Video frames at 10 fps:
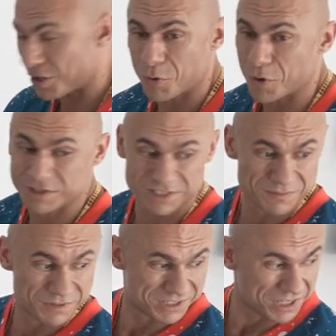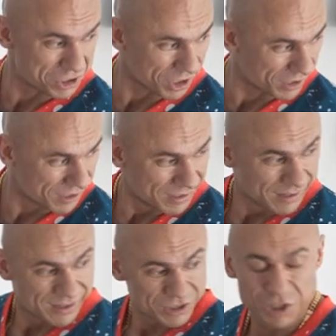такое себе местечко.
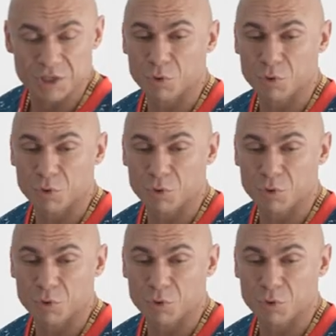Человек